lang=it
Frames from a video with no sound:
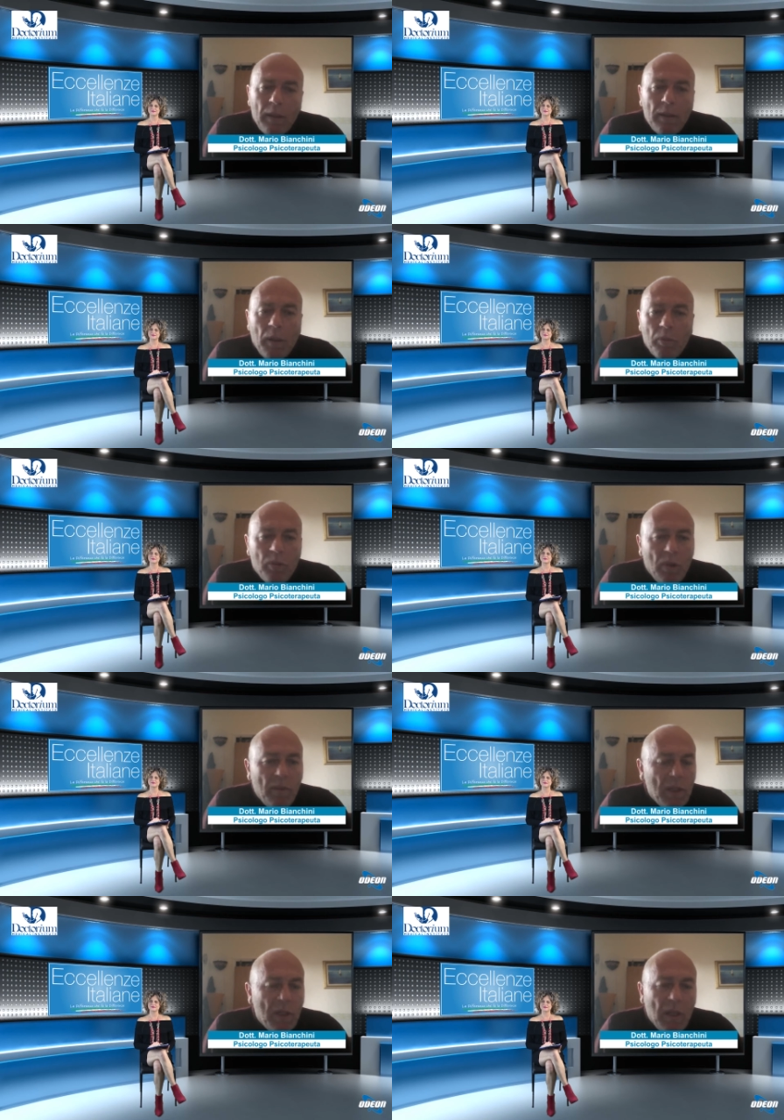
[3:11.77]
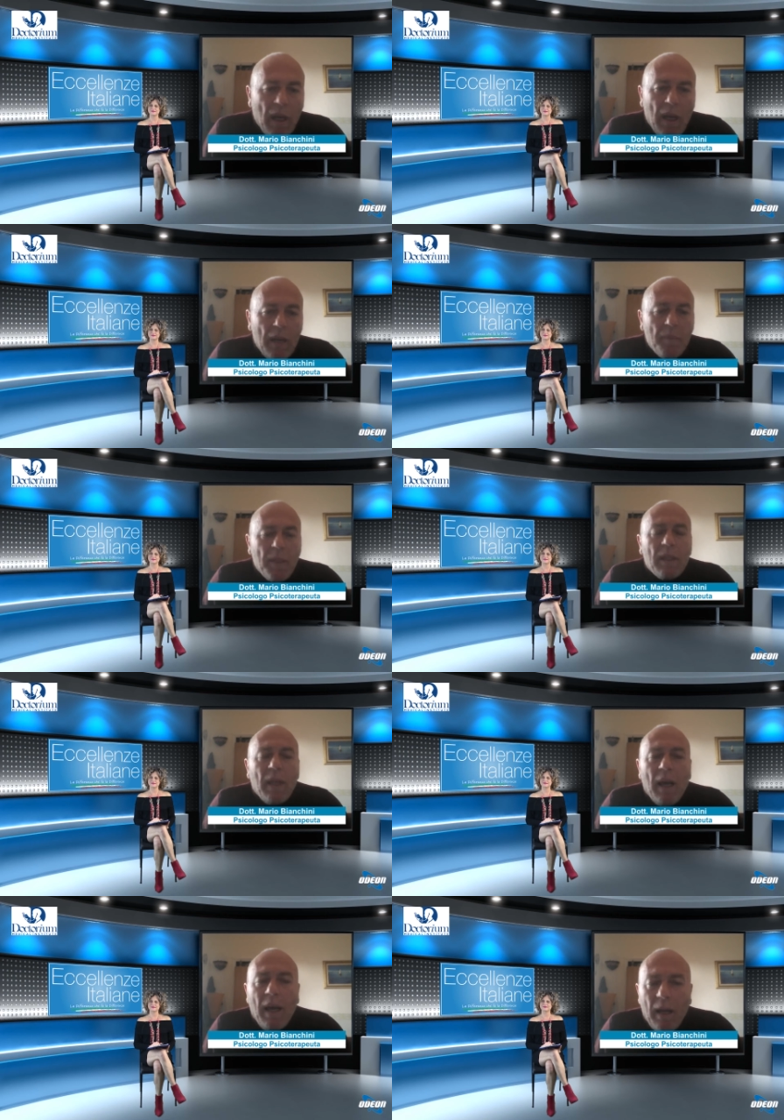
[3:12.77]
dal punto di vista
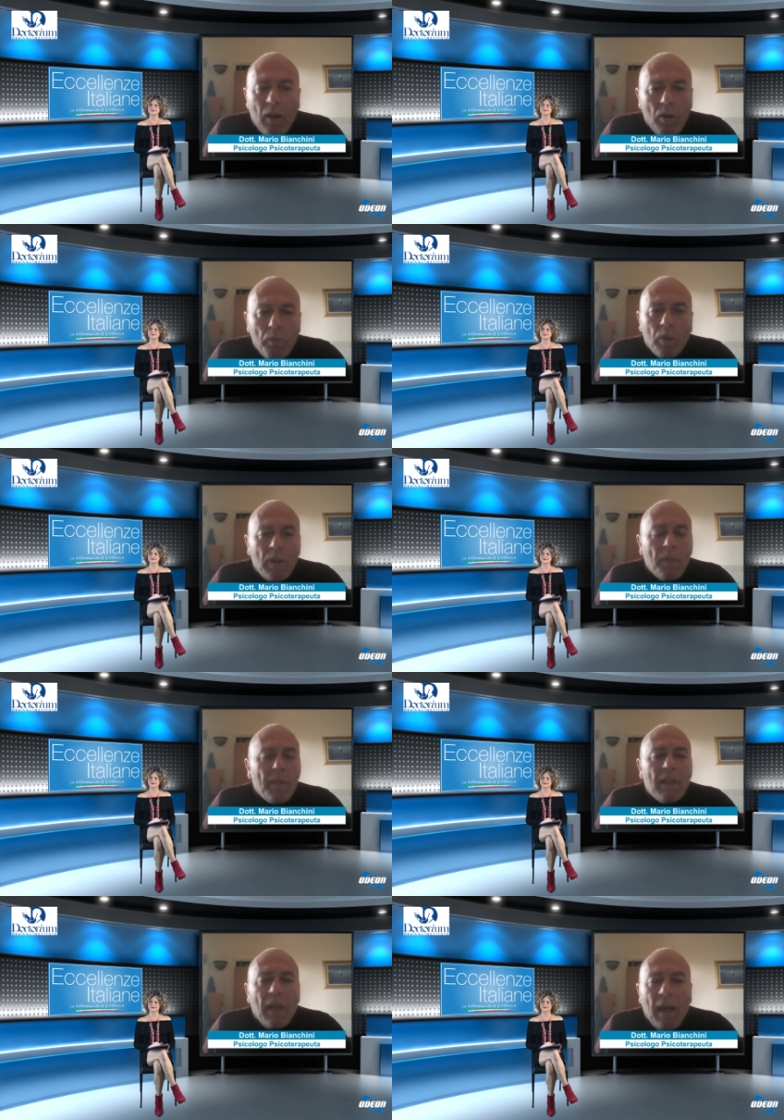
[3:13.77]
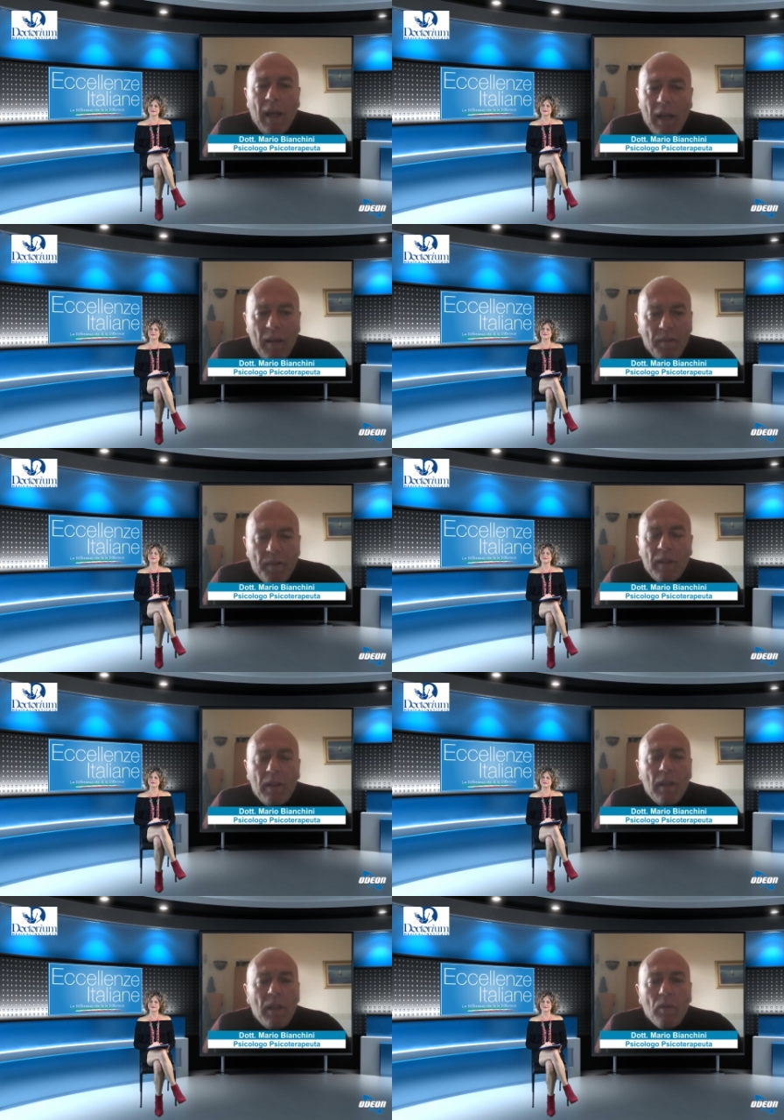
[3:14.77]
alimentare, comportamentale,
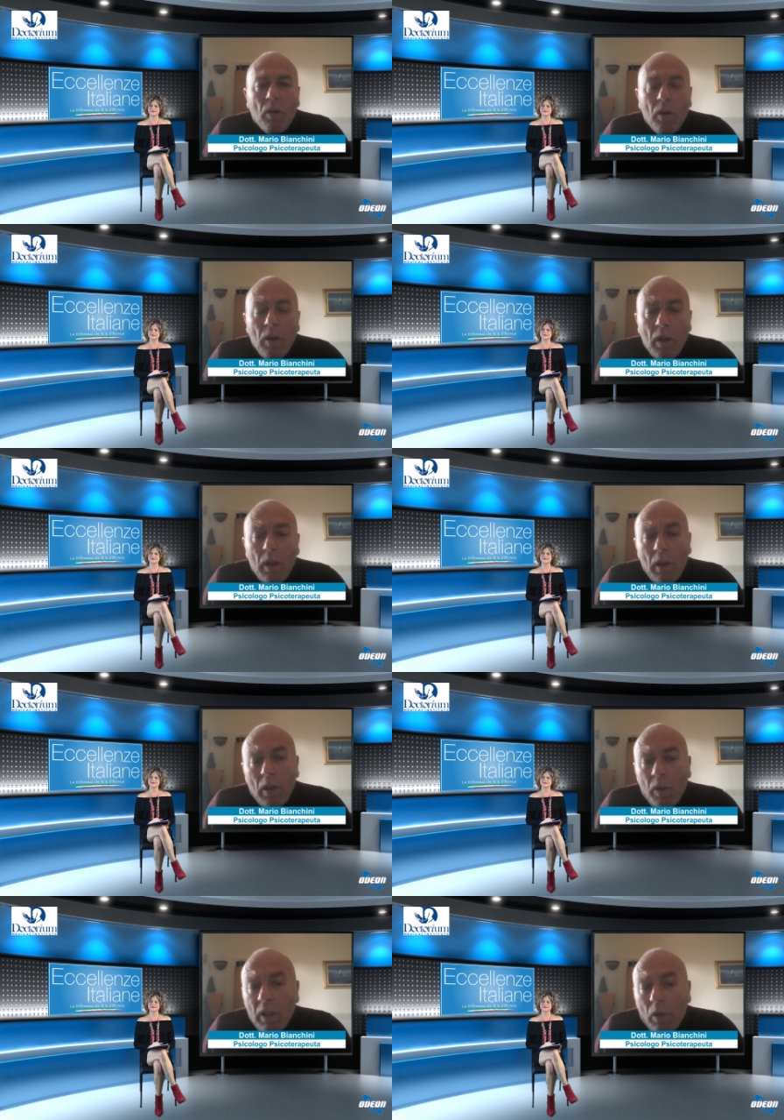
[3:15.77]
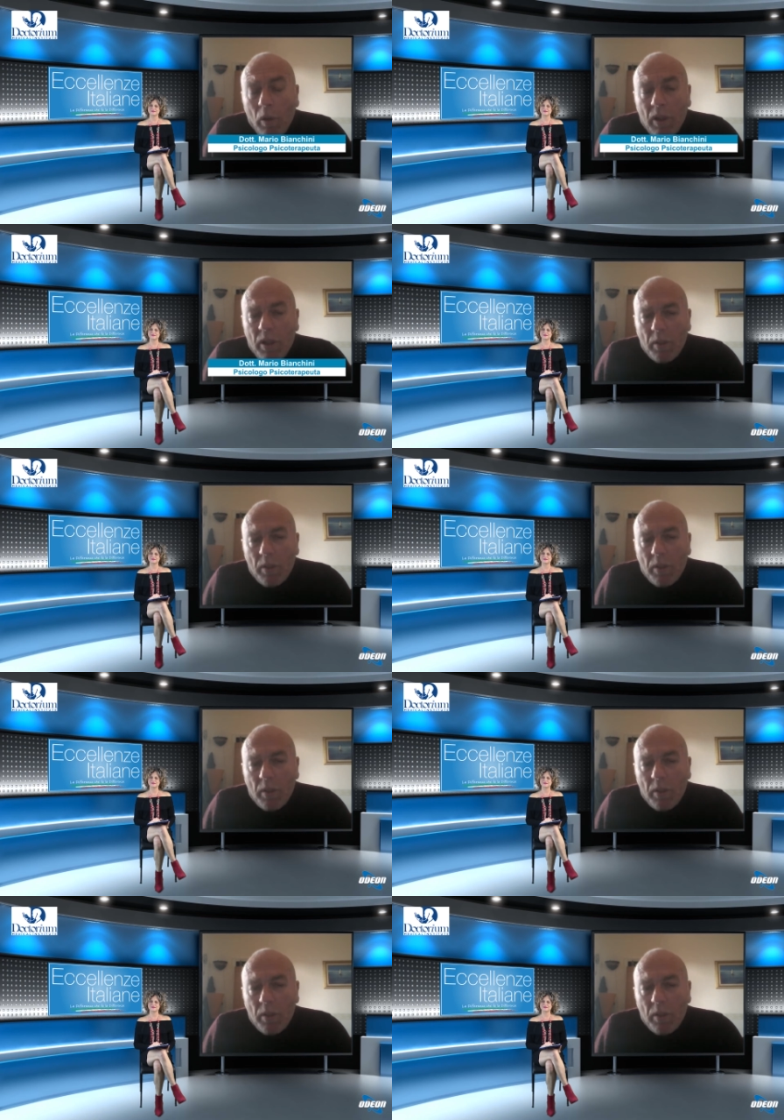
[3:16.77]
affettivo, quindi quello che ci